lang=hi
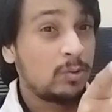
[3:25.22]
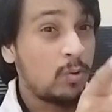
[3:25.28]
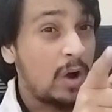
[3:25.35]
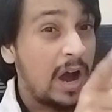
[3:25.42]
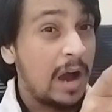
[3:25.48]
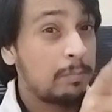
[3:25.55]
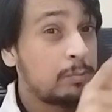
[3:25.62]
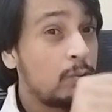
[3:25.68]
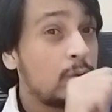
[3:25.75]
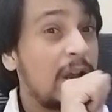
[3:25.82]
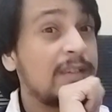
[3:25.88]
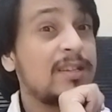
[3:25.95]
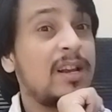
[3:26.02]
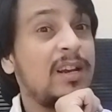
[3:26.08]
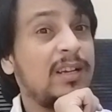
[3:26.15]
तो आपको
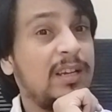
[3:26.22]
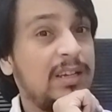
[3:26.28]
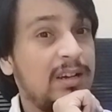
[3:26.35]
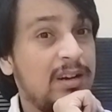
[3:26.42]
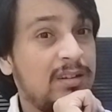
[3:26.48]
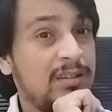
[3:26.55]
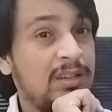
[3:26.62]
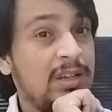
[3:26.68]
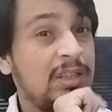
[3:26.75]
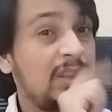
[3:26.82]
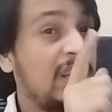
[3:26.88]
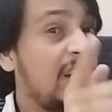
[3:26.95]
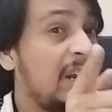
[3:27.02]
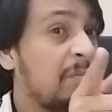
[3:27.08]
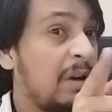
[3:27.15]
कैसा लगेगा
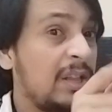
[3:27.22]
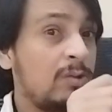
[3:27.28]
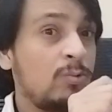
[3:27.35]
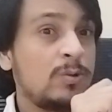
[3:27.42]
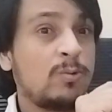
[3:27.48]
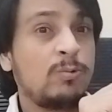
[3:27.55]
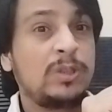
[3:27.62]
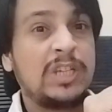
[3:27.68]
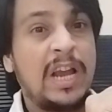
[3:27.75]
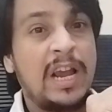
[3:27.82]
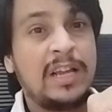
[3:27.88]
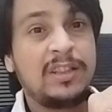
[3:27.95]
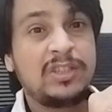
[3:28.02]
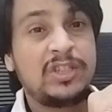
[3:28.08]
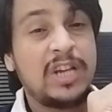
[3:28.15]
धन्यवाद दोस्तों जय
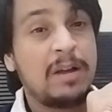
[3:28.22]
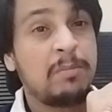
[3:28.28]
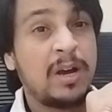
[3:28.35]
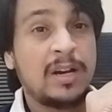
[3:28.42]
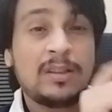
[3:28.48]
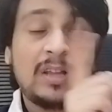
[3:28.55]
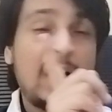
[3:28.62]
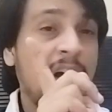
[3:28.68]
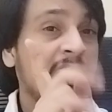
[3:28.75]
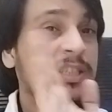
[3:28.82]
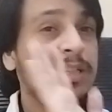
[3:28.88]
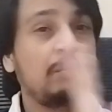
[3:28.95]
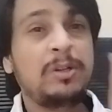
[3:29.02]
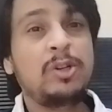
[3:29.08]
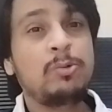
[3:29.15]
हिंद जय भारत आज
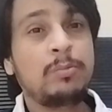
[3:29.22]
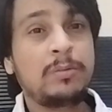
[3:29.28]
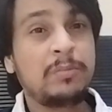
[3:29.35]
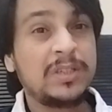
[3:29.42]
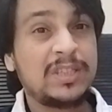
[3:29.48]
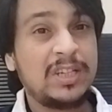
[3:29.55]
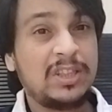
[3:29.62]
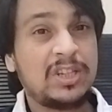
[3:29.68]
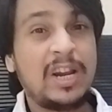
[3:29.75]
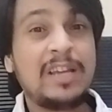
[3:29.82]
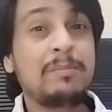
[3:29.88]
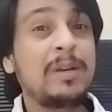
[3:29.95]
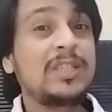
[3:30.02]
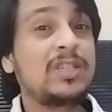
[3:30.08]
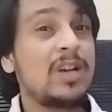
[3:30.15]
की वीडियो में बस इतना
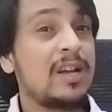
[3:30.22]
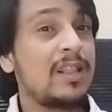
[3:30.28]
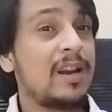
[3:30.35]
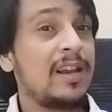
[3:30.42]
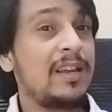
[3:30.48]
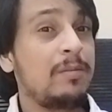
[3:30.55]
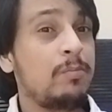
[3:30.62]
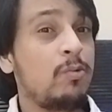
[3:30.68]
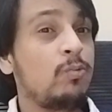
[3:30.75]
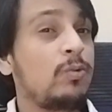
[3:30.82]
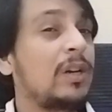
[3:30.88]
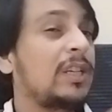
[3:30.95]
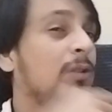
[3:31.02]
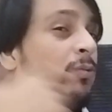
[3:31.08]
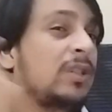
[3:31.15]
ही मैं ज़्यादा नहीं
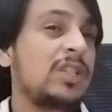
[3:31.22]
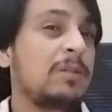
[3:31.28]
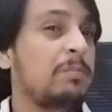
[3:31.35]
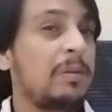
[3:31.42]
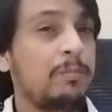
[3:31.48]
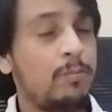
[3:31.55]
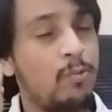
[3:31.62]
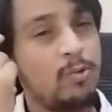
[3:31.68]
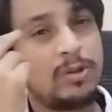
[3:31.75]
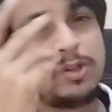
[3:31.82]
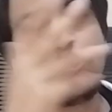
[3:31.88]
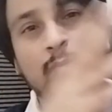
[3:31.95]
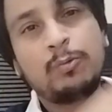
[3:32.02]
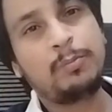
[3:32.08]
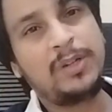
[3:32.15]
बोलूँगा क्योंकि जब मैं
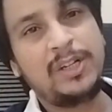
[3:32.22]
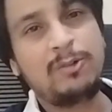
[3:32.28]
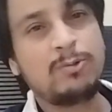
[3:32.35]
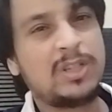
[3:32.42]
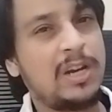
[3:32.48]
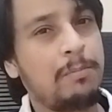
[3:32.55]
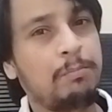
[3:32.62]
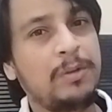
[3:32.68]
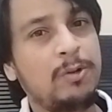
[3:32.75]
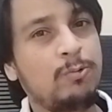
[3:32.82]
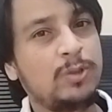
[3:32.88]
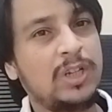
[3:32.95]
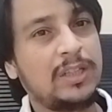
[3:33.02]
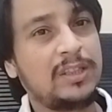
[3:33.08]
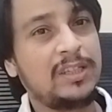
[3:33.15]
बोलता हूँ तो वीडियोस लंबी
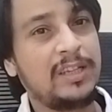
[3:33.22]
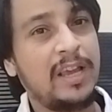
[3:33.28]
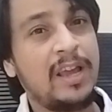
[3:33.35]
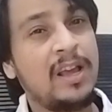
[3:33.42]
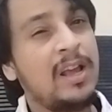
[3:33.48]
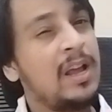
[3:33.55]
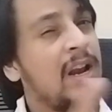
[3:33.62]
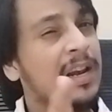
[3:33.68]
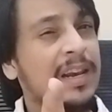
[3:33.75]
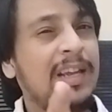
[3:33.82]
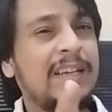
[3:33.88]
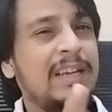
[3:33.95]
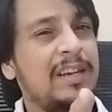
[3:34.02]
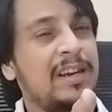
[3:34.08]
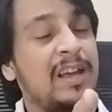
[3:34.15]
हो जाती हैं
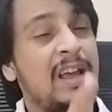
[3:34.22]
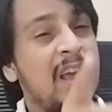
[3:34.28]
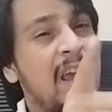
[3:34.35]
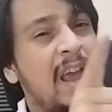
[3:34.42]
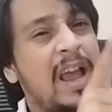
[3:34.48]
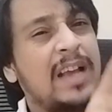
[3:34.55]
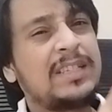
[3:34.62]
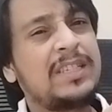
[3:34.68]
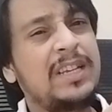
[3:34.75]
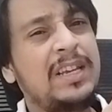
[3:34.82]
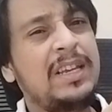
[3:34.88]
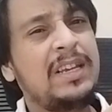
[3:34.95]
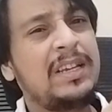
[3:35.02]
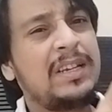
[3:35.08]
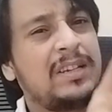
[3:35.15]
लेकिन ऐसे
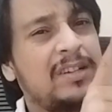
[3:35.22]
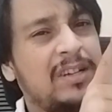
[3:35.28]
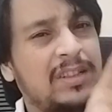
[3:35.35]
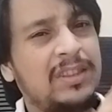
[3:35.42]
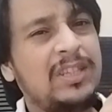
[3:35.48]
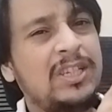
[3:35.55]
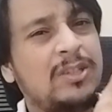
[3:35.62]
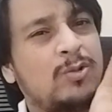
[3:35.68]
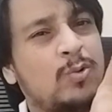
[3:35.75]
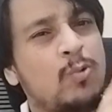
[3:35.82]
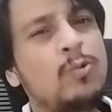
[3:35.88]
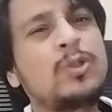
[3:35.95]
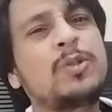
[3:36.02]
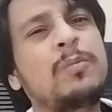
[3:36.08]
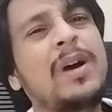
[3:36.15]
गंदी
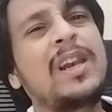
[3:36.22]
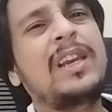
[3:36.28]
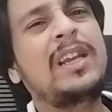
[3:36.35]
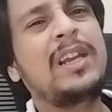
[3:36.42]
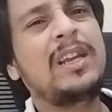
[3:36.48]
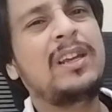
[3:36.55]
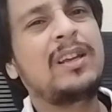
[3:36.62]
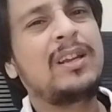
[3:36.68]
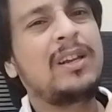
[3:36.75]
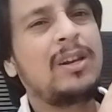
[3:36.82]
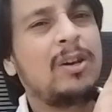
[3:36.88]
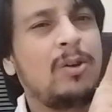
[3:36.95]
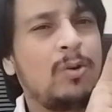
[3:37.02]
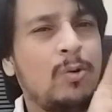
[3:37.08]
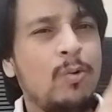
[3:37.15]
सोच वाले
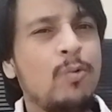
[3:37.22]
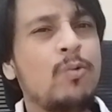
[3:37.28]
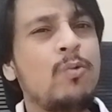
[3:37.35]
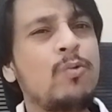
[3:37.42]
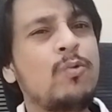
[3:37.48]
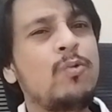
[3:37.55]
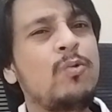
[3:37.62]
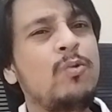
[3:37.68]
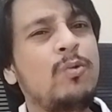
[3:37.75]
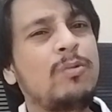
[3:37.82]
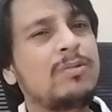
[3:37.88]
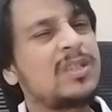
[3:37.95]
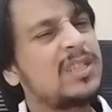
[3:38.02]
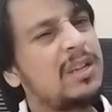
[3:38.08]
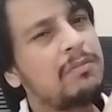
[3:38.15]
लोगों को
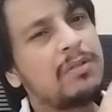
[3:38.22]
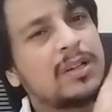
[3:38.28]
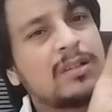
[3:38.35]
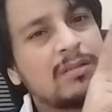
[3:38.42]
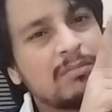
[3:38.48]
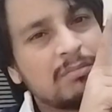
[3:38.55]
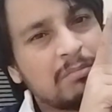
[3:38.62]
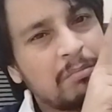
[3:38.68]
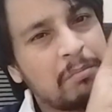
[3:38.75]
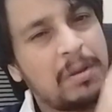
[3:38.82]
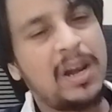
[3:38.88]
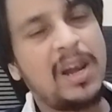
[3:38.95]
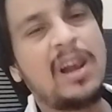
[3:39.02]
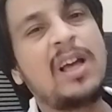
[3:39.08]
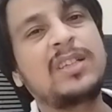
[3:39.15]
सबक
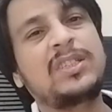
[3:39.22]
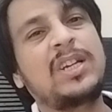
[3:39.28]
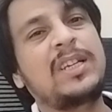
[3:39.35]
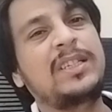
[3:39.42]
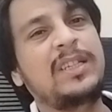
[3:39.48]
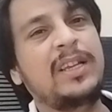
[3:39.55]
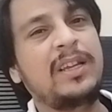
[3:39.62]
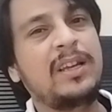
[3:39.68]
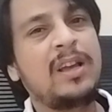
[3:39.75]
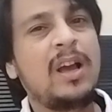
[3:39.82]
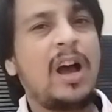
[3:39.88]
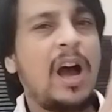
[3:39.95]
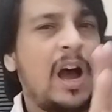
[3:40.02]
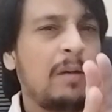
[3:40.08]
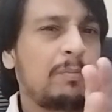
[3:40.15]
मिलना चाहिए
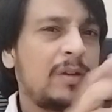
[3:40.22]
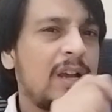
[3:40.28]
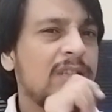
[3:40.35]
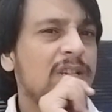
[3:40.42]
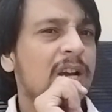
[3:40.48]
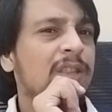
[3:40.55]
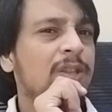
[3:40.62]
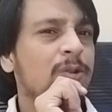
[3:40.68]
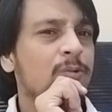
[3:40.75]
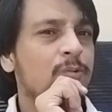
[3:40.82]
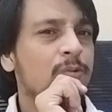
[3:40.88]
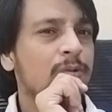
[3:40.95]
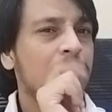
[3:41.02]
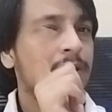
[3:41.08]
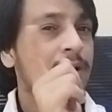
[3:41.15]
आप क्या चाहते हो